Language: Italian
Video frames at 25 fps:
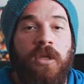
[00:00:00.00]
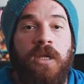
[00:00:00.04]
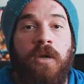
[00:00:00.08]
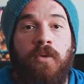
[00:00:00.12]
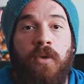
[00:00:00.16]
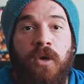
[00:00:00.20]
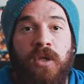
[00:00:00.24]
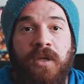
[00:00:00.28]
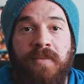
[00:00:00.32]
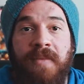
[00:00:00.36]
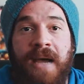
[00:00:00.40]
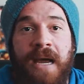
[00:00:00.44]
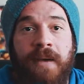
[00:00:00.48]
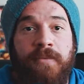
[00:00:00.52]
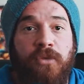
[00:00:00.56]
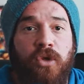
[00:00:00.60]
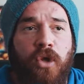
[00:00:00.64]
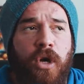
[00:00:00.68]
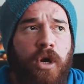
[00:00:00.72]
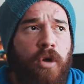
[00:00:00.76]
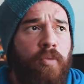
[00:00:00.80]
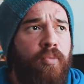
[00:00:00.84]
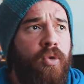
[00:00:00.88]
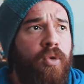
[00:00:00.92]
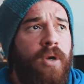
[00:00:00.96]
di quello di
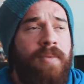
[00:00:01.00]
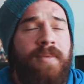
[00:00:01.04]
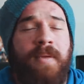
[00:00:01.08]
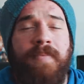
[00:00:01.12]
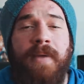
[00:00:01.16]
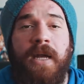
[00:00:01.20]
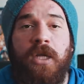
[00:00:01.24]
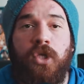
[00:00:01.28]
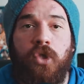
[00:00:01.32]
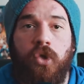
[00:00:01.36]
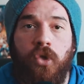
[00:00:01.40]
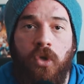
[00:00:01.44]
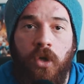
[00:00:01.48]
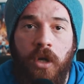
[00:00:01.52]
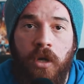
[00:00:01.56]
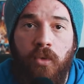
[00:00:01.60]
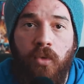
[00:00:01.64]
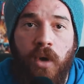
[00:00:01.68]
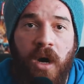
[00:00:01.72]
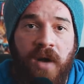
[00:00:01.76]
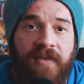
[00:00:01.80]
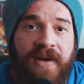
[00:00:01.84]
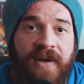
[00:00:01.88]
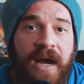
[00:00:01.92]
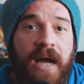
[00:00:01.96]
mandorle, oppure mi piacciono le
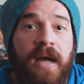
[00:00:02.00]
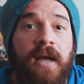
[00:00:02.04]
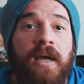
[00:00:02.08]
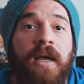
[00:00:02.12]
uova